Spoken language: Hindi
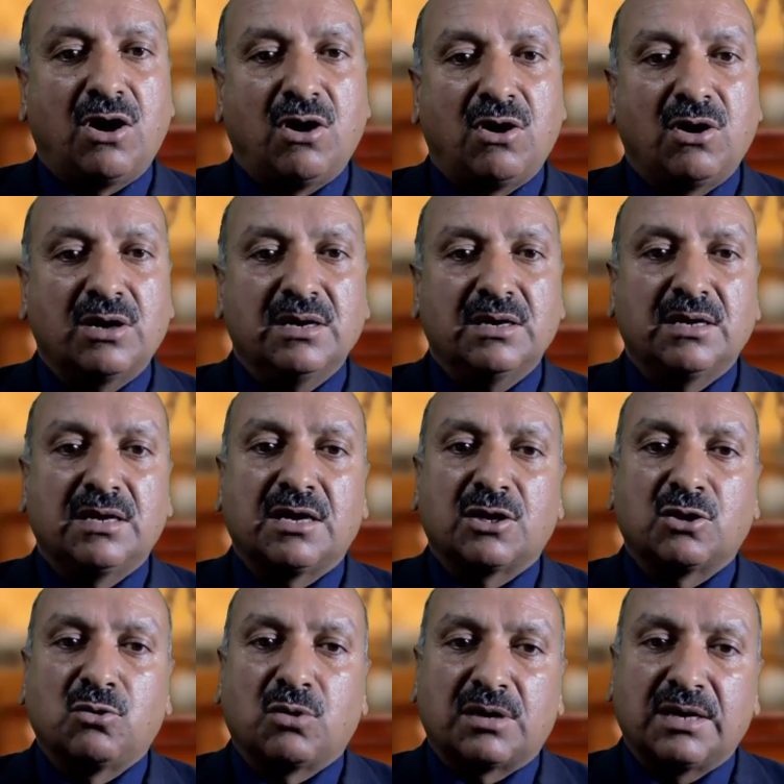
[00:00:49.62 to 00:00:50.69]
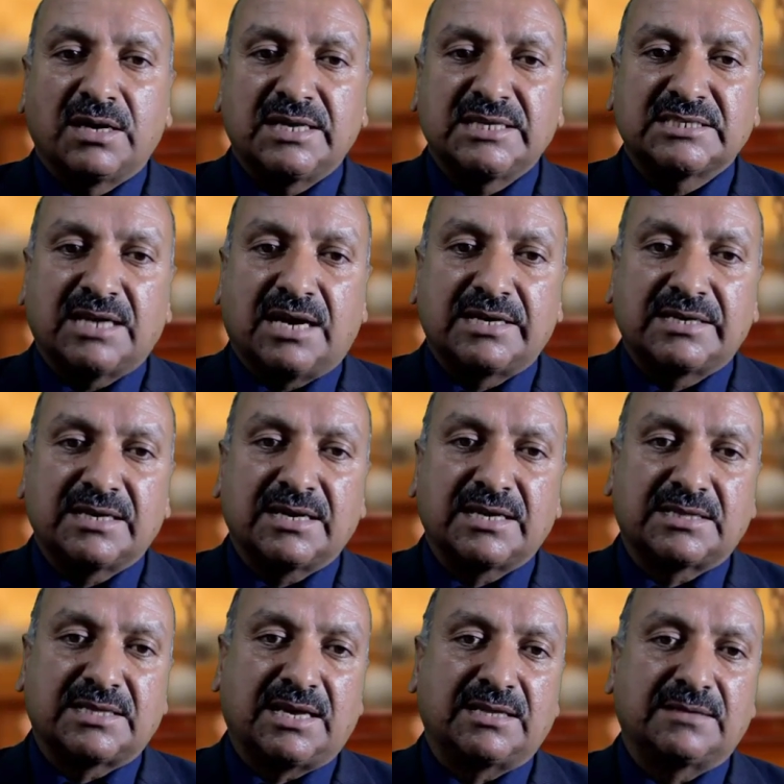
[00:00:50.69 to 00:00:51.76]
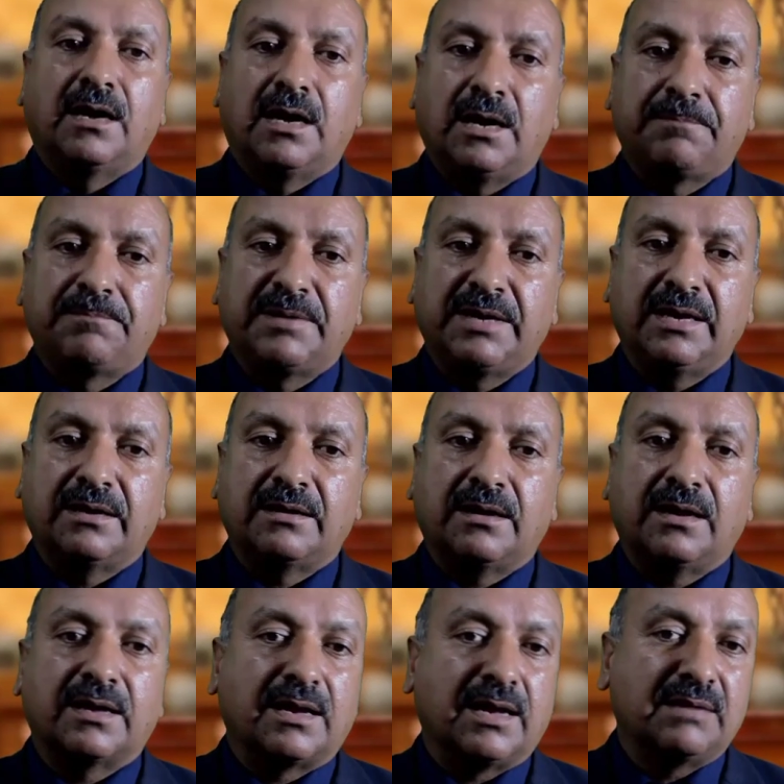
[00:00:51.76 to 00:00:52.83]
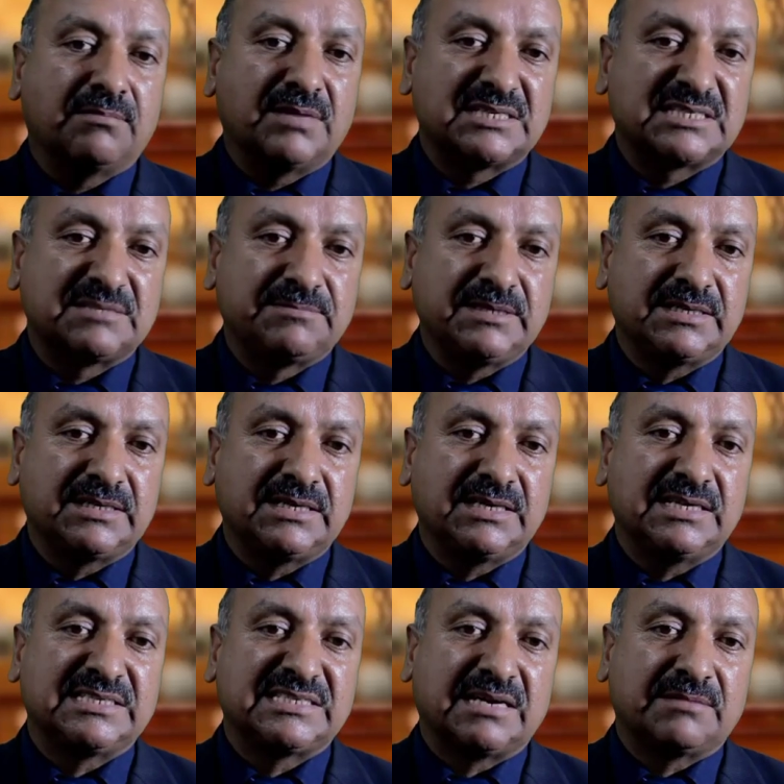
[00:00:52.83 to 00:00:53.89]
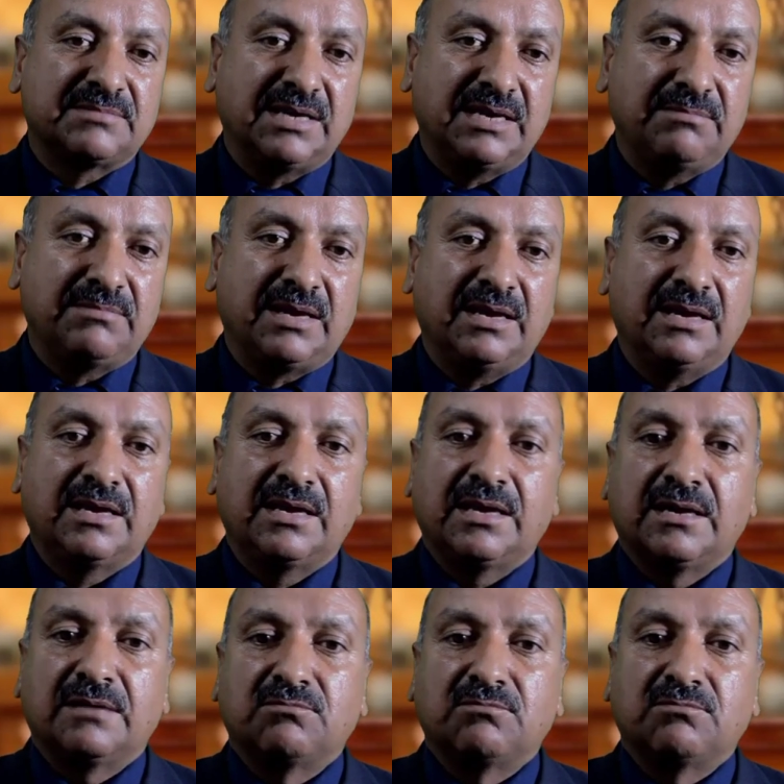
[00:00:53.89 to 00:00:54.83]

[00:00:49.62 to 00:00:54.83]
और गवर्नर इस आर्टिकल के तहत अपने कार आए मनसबी की अंजामदेही में